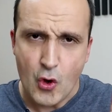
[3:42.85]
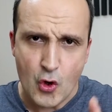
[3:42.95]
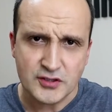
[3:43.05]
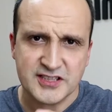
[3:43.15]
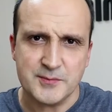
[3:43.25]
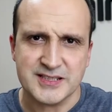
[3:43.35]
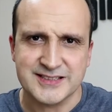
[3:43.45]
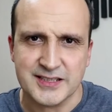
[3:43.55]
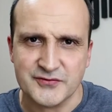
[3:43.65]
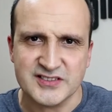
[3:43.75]
Ön kamera
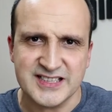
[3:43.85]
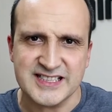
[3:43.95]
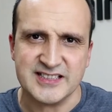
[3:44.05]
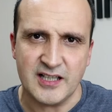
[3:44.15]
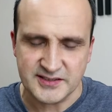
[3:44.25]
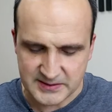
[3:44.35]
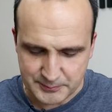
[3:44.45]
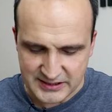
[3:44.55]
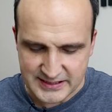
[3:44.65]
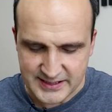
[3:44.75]
tarafında ise
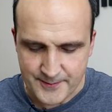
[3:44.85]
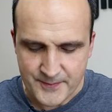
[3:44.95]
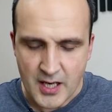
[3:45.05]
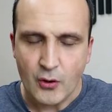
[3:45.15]
Unreplay'de